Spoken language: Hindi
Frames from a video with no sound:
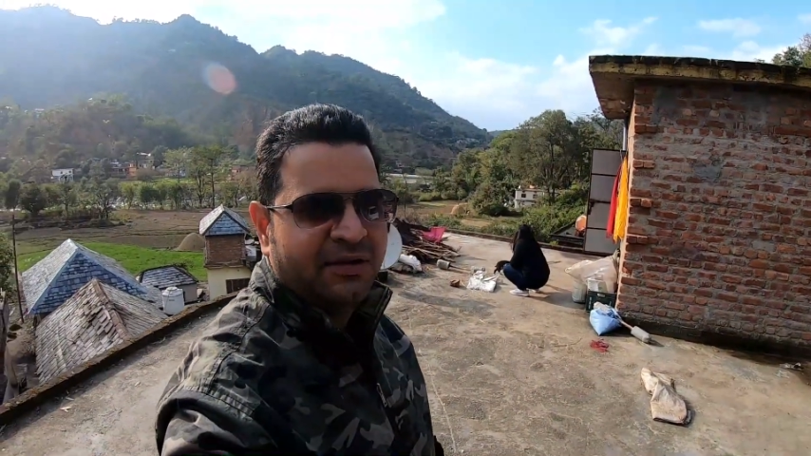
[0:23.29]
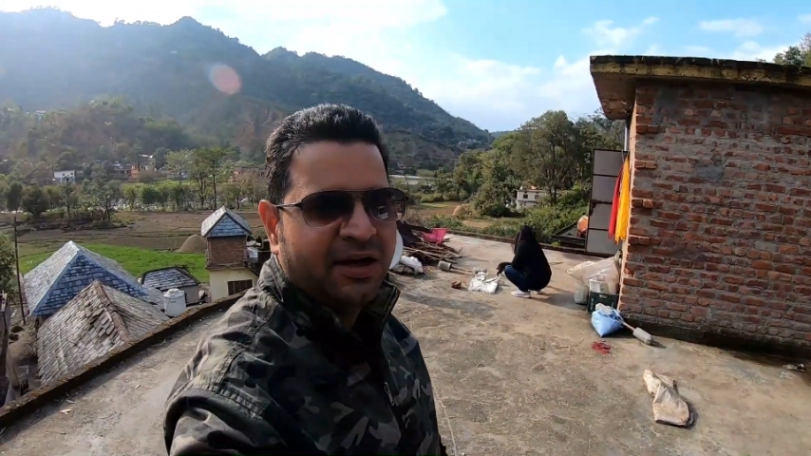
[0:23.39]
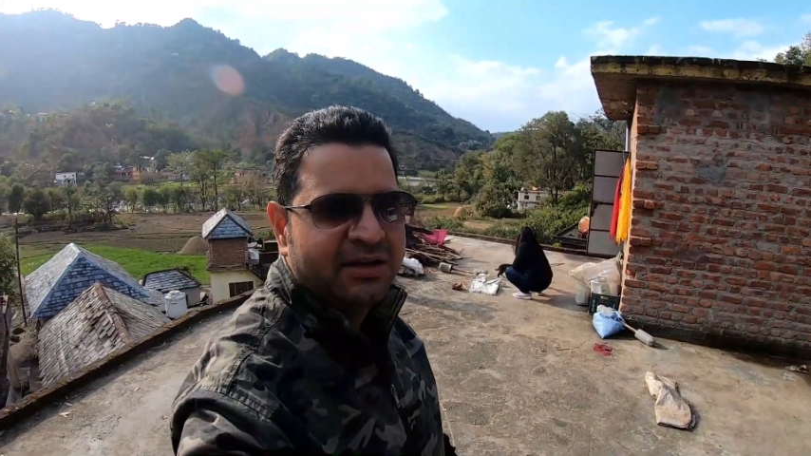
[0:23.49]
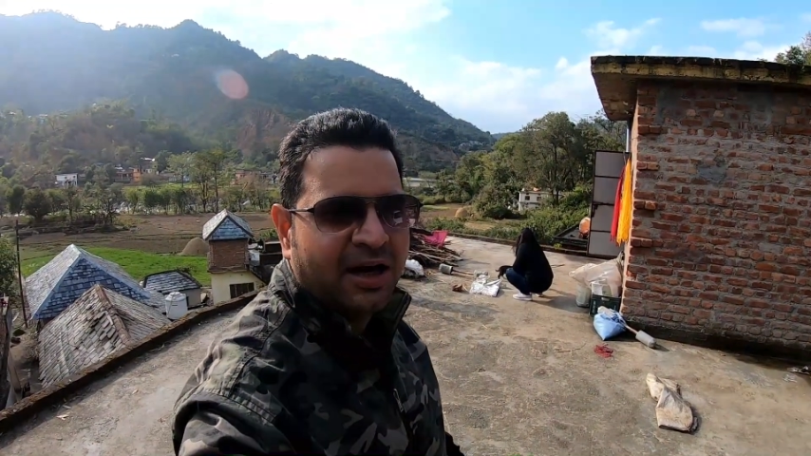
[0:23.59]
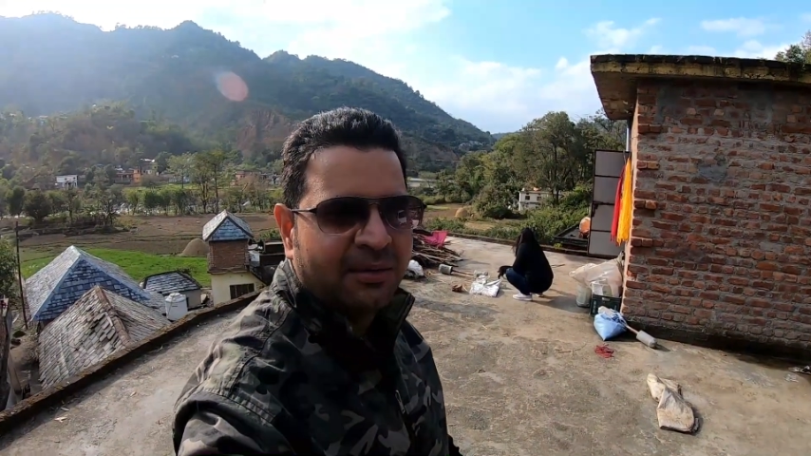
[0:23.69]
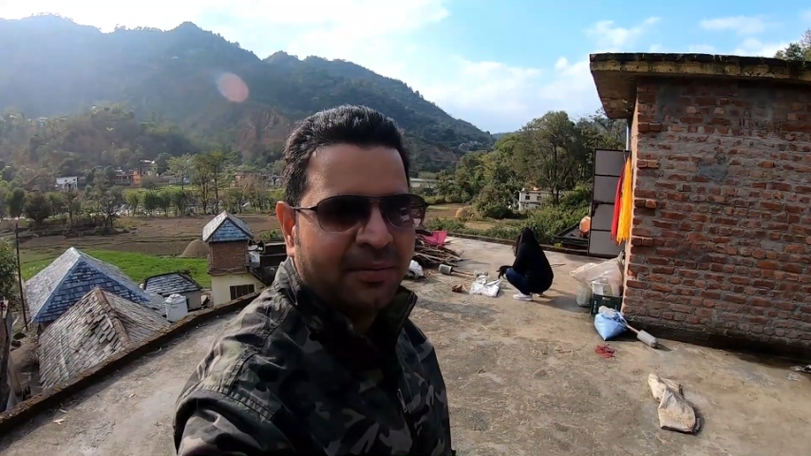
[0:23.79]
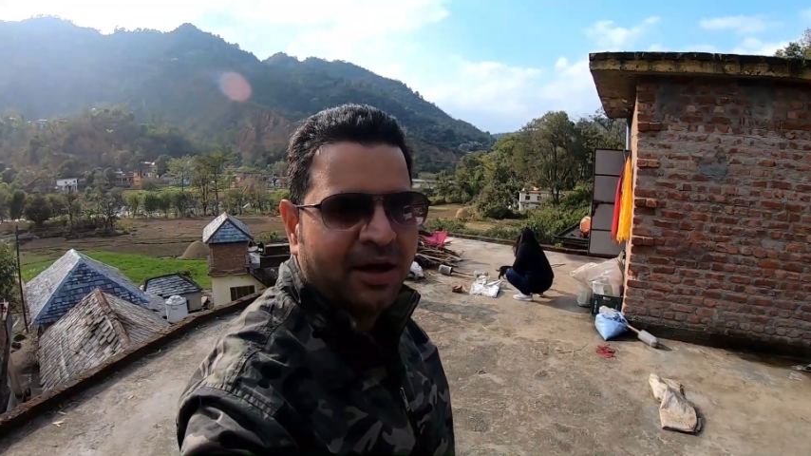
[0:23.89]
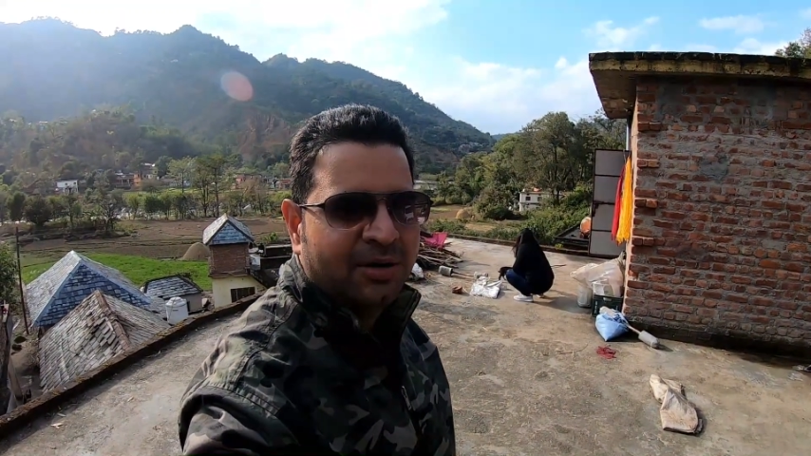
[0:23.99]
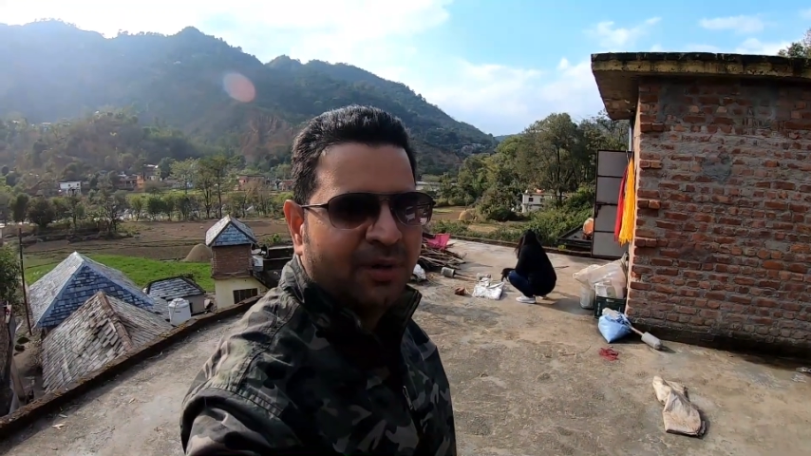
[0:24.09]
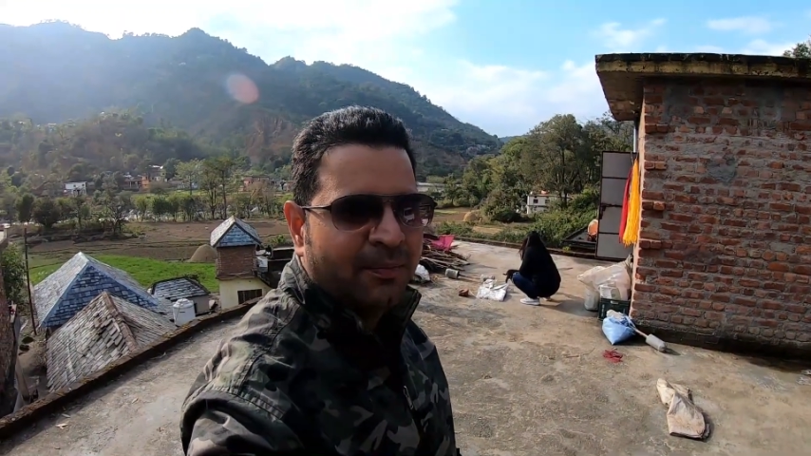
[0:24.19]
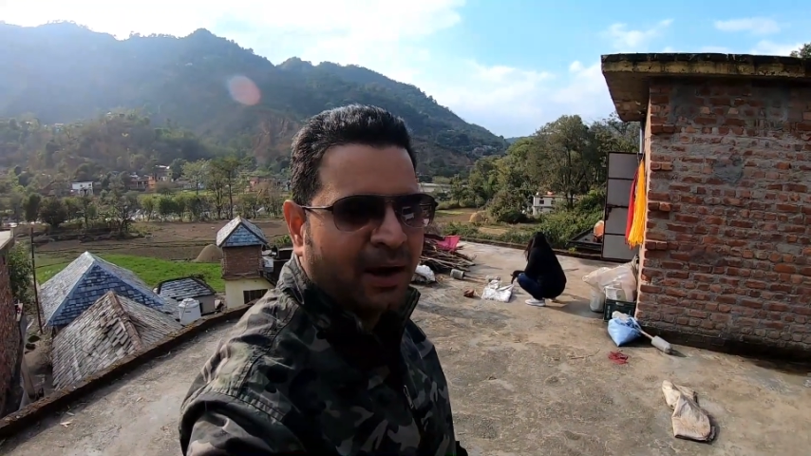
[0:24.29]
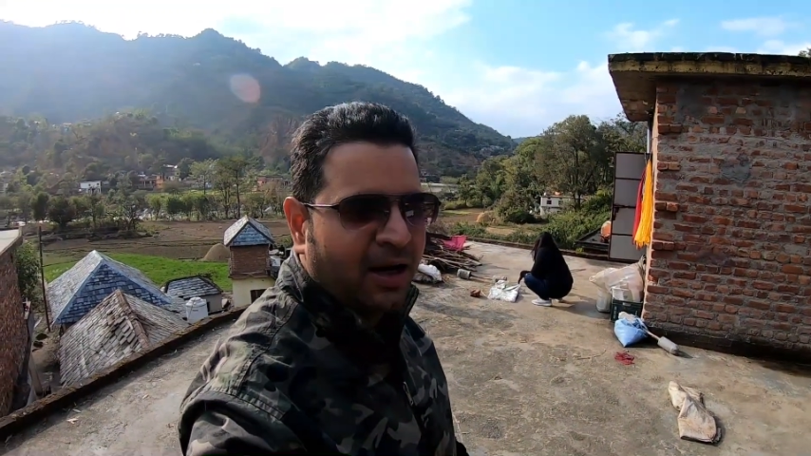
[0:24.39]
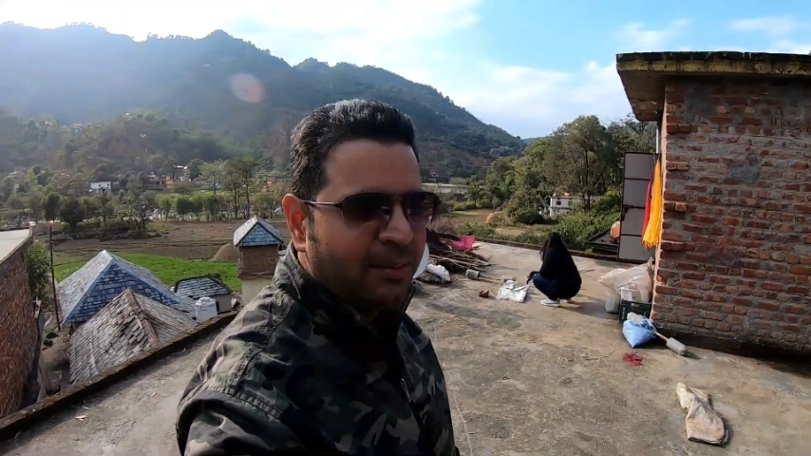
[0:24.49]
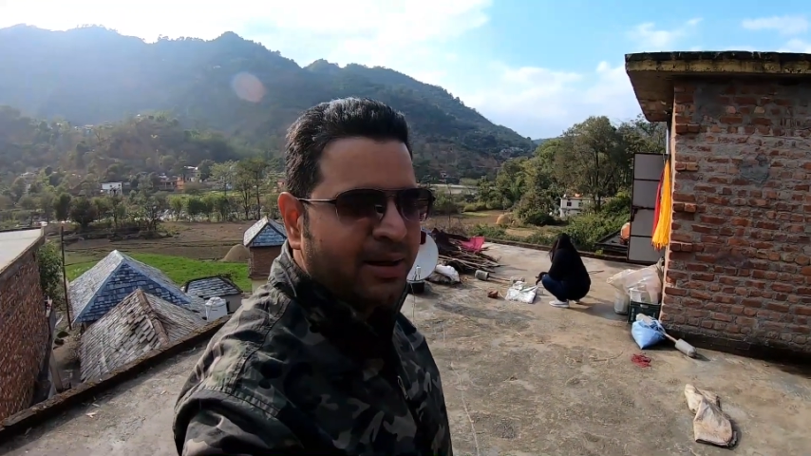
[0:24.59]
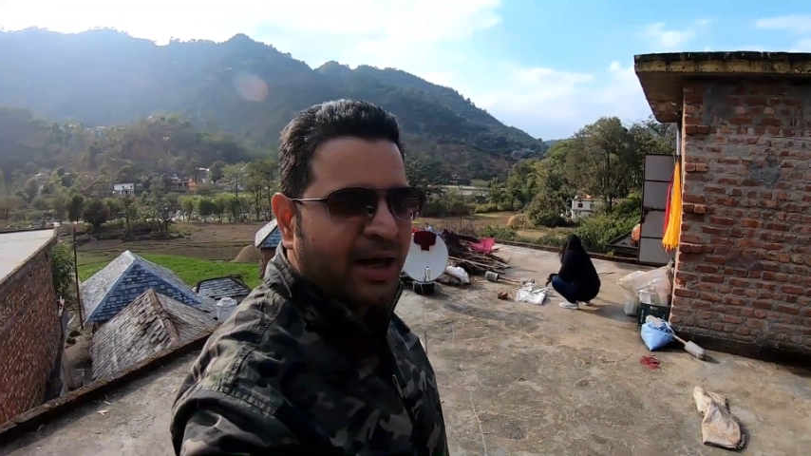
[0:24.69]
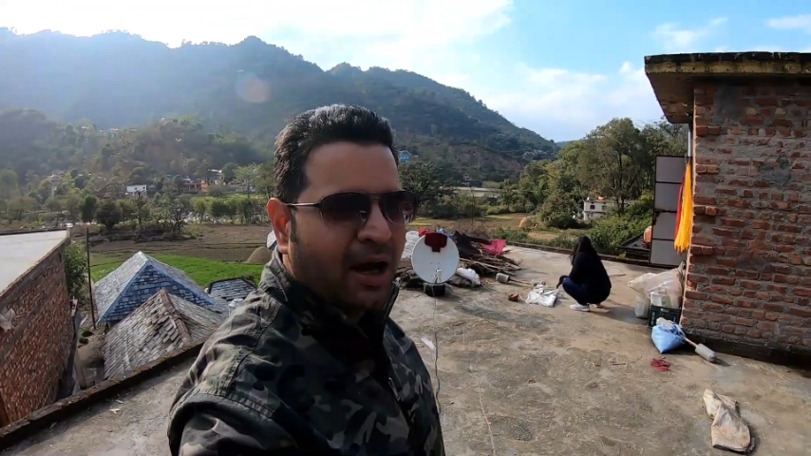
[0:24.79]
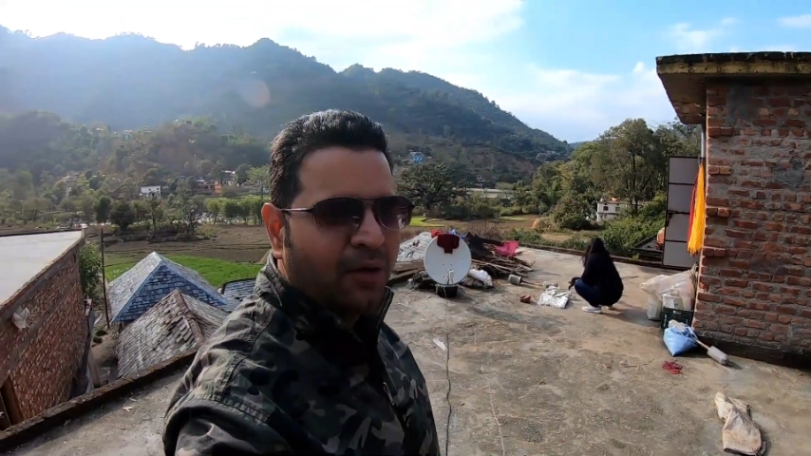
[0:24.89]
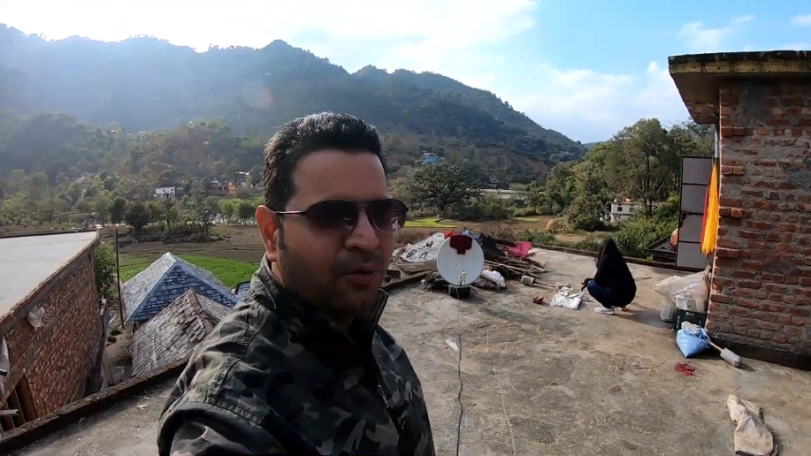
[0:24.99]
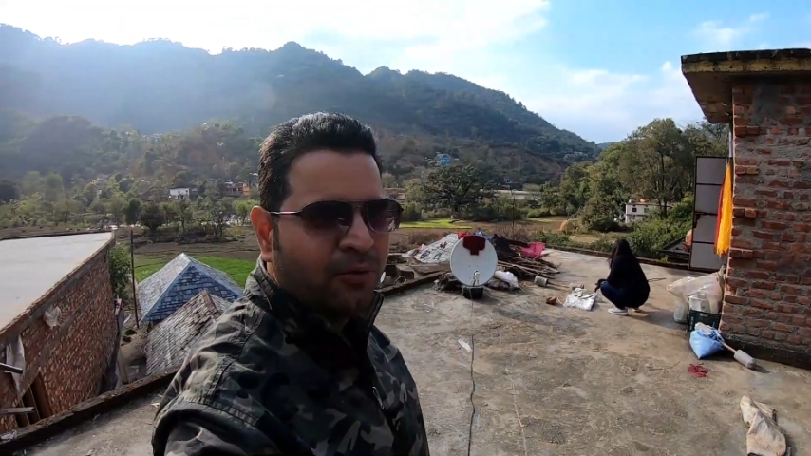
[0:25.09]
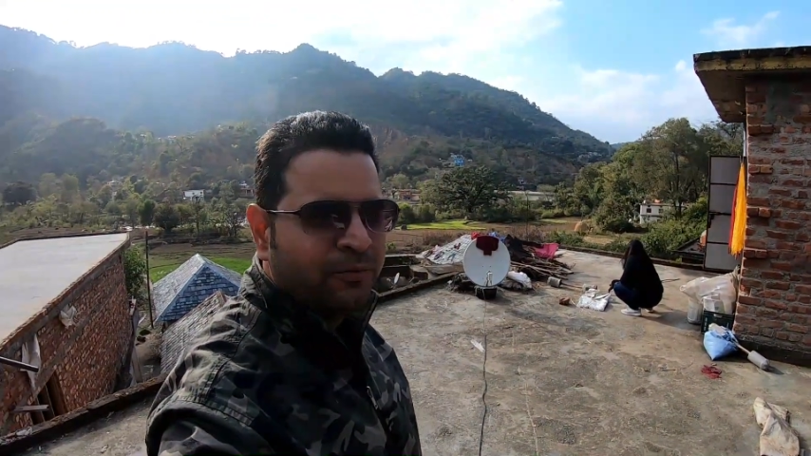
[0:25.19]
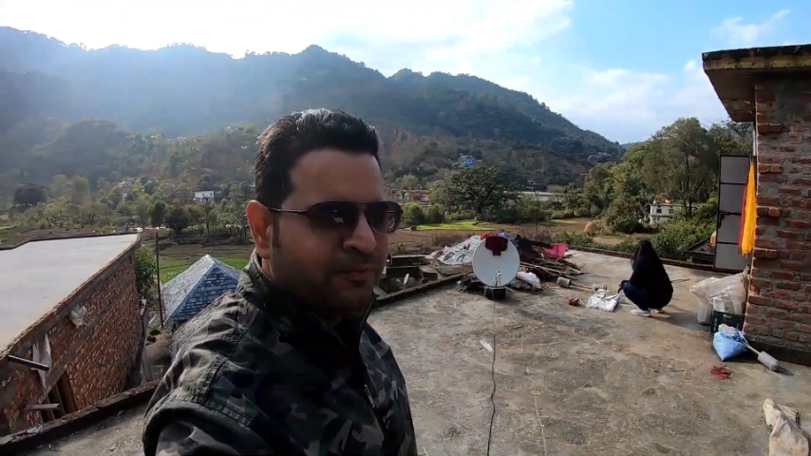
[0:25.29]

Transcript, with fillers: विलेज है मैं एक बार पहले भी गया हूँ